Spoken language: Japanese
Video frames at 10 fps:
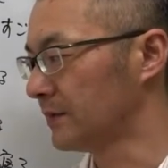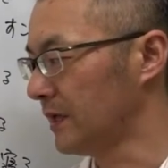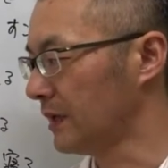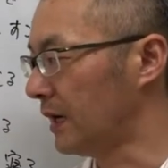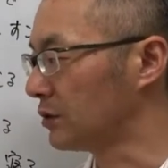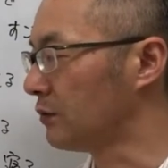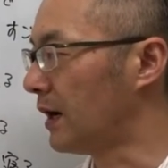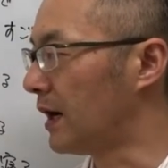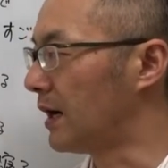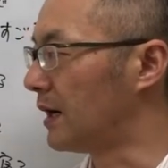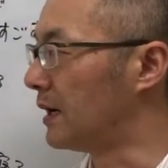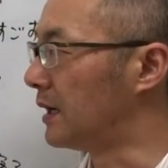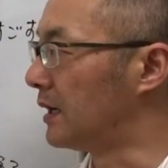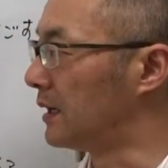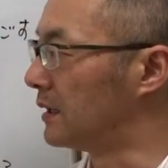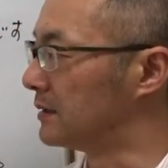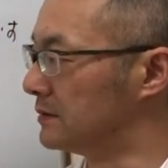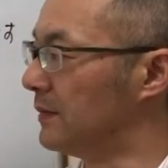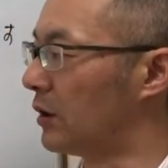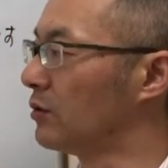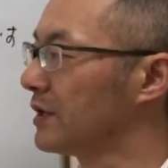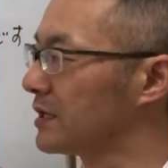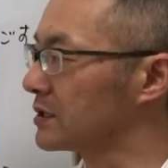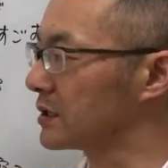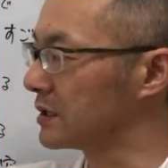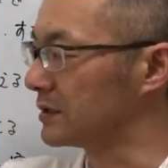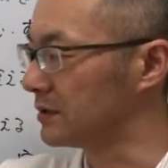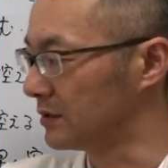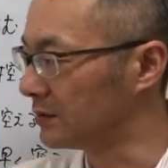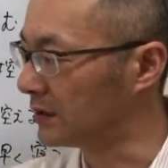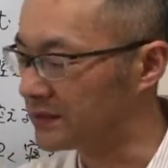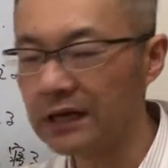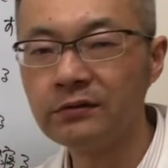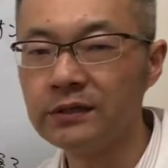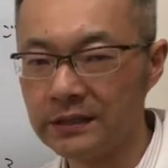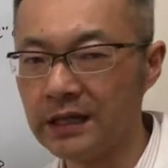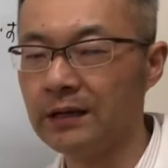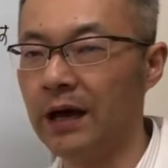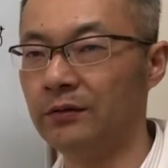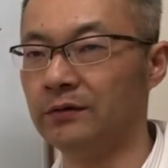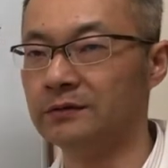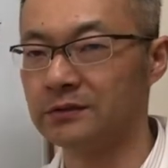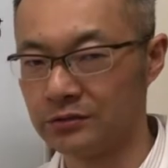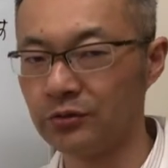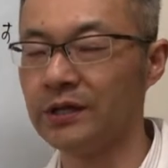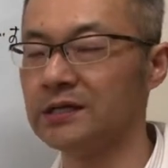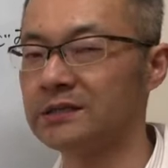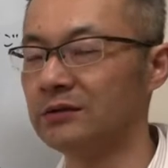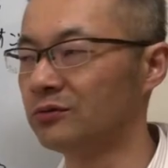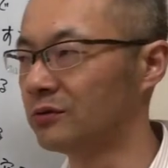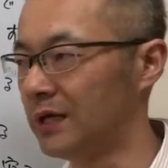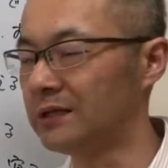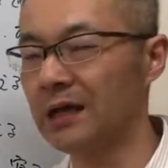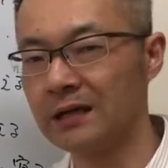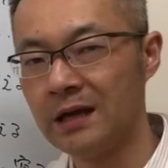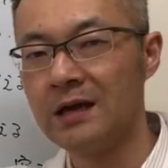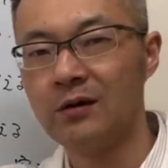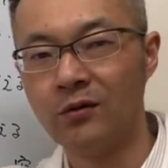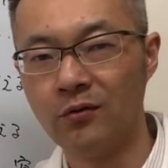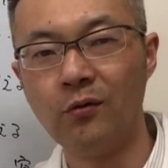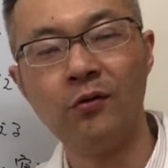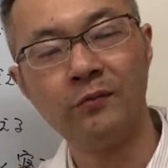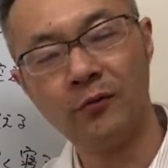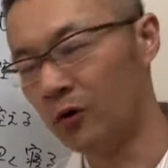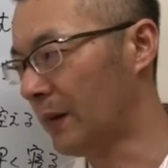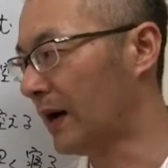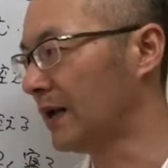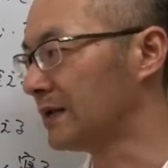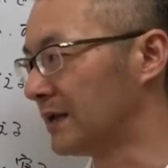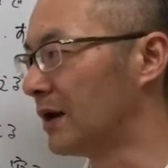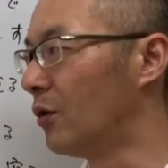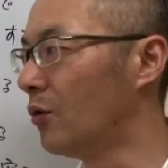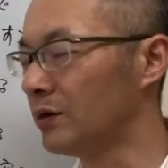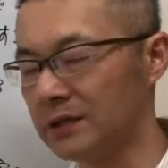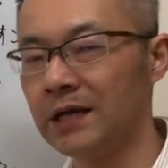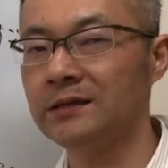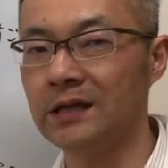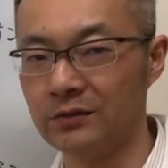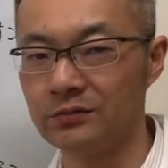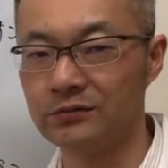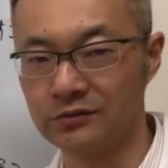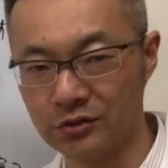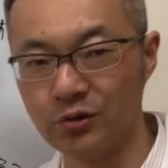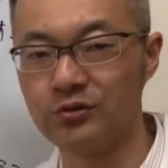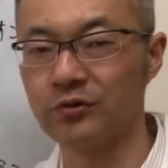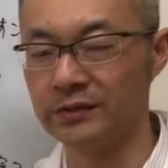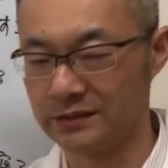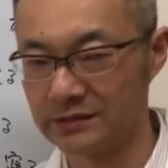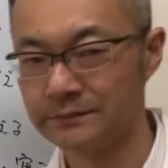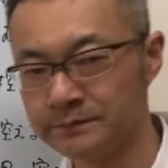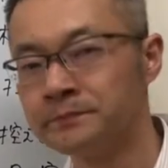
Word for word: で、あとは、まあ、こんな、ざっくりね、あの、相談してると大体大まかにね多いなっていう症状です